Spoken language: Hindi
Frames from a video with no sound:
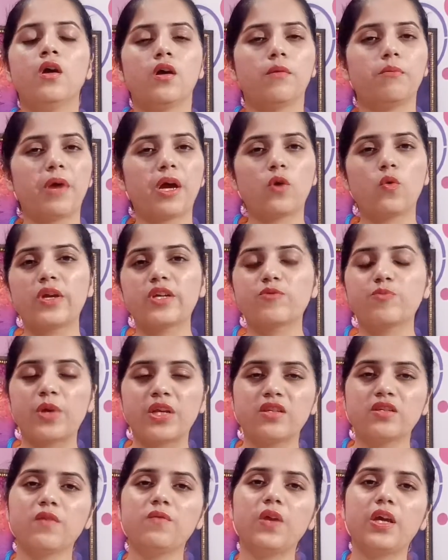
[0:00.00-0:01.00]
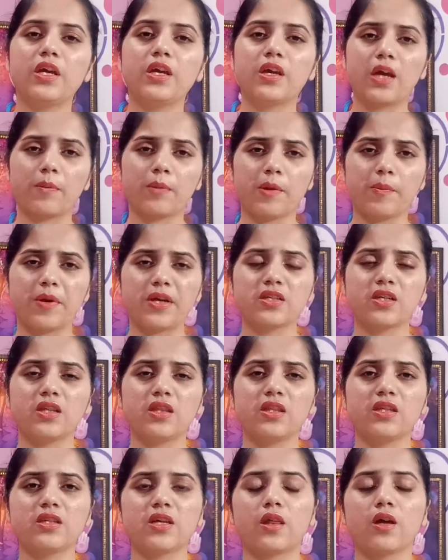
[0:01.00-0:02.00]
मैं कोई एक्सपेंसिव नहीं है कि आपके पैसे
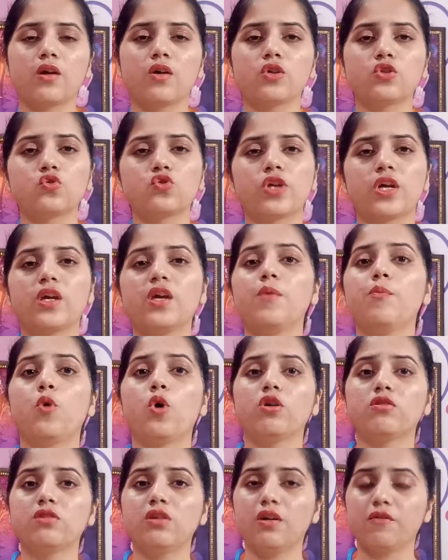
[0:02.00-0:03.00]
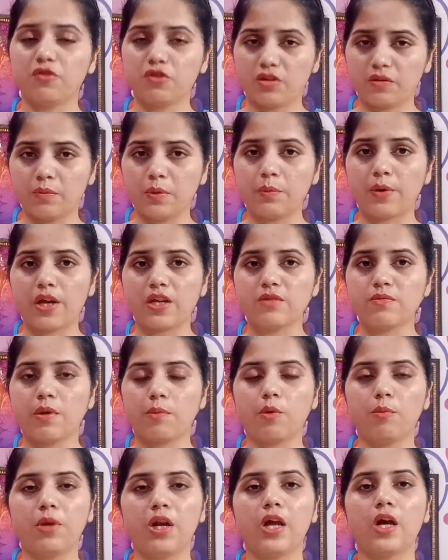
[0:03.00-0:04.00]
इतने ज़्यादा खर्च हो जाएंगे बहुत ही अफोर्डेबल प्राइस में
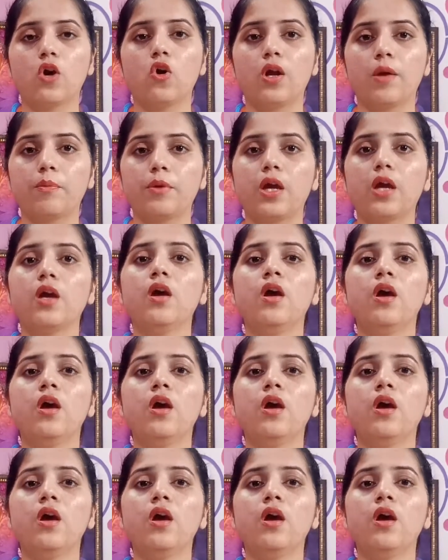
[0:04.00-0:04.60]
आपको मिलेगा और आपके